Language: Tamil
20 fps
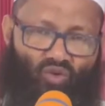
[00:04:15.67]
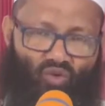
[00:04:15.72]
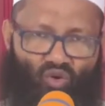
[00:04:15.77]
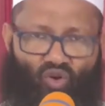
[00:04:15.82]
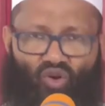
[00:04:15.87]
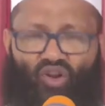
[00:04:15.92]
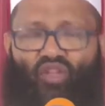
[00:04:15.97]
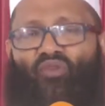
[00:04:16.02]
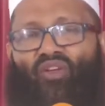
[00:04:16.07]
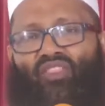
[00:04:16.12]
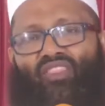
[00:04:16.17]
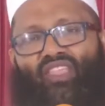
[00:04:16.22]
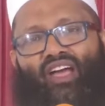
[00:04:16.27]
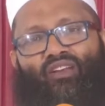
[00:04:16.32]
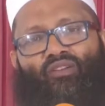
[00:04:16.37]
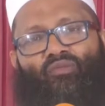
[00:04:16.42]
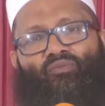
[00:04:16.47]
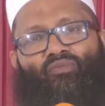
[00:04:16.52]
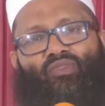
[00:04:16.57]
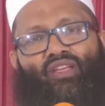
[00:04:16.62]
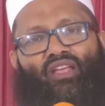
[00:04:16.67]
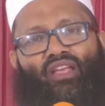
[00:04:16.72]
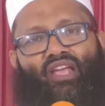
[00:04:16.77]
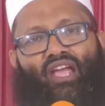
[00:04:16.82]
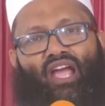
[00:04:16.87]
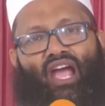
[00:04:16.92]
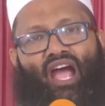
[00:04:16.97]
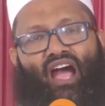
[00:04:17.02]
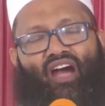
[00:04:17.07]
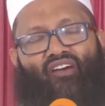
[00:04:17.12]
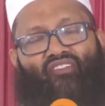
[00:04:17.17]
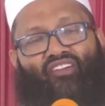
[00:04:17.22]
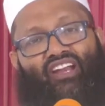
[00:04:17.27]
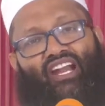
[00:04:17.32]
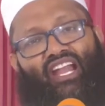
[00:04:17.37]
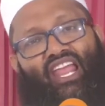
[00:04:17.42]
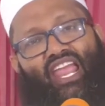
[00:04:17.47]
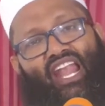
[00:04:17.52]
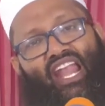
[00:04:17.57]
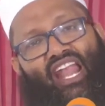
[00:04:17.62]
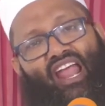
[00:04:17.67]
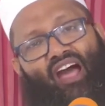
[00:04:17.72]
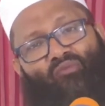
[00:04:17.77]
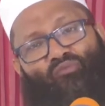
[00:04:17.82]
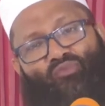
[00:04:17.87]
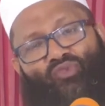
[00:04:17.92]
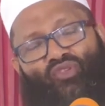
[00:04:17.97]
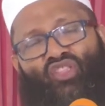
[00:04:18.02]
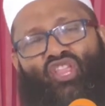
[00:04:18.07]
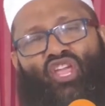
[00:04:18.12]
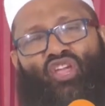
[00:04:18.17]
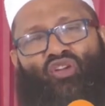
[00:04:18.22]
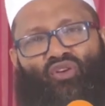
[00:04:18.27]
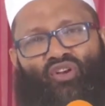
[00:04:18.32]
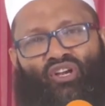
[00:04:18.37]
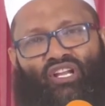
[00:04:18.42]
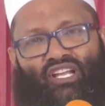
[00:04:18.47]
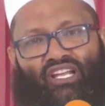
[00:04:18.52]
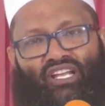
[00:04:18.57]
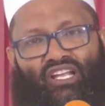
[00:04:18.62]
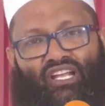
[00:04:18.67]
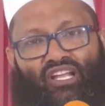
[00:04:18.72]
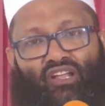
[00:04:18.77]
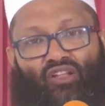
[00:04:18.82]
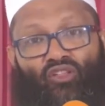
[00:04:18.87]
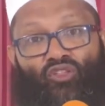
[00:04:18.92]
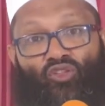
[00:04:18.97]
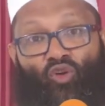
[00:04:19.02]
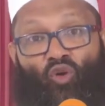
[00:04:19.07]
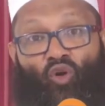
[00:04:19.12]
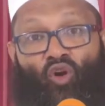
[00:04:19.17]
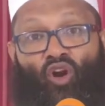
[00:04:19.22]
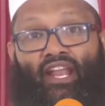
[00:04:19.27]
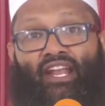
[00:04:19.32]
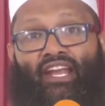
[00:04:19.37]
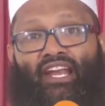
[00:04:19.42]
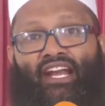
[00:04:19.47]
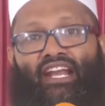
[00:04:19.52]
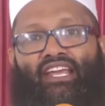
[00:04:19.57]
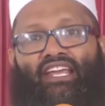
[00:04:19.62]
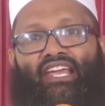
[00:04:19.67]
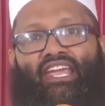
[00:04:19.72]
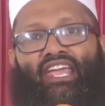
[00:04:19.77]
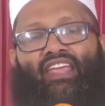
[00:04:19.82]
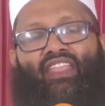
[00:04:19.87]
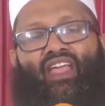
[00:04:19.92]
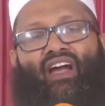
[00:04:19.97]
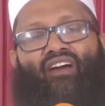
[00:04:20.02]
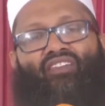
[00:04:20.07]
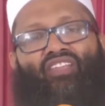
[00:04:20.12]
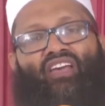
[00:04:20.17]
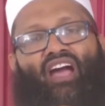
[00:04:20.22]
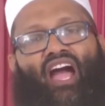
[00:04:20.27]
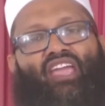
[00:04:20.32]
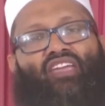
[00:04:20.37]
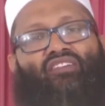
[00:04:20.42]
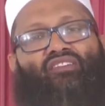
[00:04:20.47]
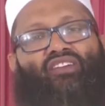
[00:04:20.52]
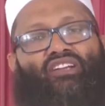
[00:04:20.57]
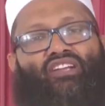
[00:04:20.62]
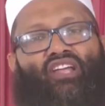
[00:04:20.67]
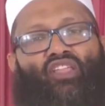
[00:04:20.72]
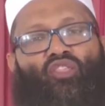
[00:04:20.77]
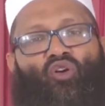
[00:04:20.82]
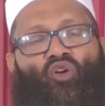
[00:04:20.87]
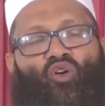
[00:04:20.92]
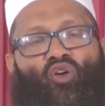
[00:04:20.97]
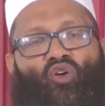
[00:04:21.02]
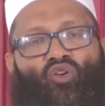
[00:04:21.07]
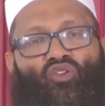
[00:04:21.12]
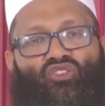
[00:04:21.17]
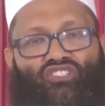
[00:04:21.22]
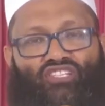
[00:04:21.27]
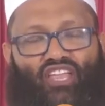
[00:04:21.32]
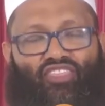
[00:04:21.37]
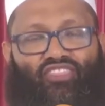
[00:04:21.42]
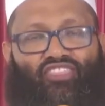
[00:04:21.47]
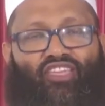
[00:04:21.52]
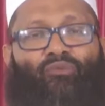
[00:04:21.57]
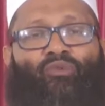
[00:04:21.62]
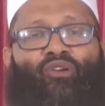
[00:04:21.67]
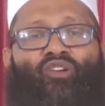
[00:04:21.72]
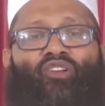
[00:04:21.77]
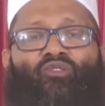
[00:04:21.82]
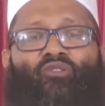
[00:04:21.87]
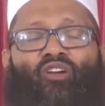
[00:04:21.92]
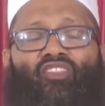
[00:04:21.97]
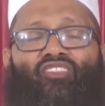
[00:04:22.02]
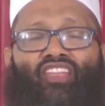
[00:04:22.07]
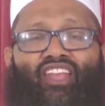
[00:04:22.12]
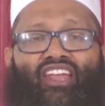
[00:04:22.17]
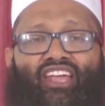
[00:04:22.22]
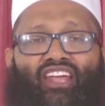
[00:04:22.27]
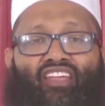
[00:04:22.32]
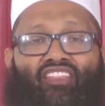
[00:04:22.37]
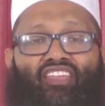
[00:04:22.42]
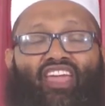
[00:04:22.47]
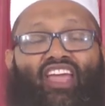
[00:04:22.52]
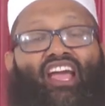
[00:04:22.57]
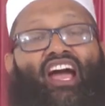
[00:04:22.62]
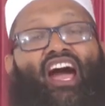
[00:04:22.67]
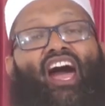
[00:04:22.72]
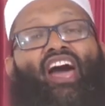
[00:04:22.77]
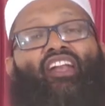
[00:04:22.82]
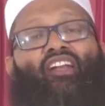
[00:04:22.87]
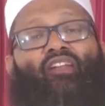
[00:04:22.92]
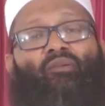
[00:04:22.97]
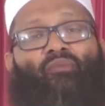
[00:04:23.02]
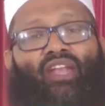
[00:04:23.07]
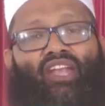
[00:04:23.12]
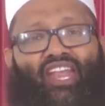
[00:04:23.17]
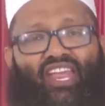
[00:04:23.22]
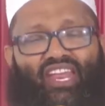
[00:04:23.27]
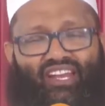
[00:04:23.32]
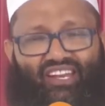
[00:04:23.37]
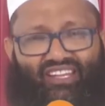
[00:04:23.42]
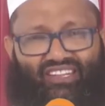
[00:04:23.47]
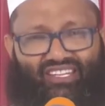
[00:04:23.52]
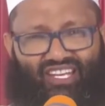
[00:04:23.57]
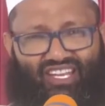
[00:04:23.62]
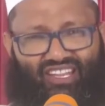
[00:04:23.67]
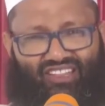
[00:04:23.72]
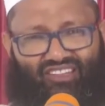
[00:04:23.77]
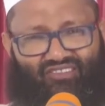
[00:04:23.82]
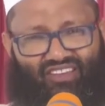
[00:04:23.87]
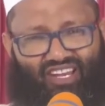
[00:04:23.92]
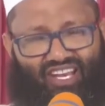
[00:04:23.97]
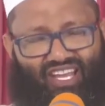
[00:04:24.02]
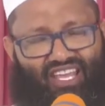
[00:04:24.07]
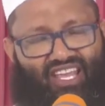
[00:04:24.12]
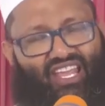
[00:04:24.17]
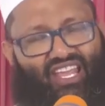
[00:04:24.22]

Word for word: ஓடி வந்தாலும் அவர்களையெல்லாம் முந்தி கொண்டு தோழர்களுக்கு ஏதாவது ஆய்விட்டதோ சத்தம் ஒன்று வந்திருக்கிறதே காரணம் என்ன என்று தெரிந்து வர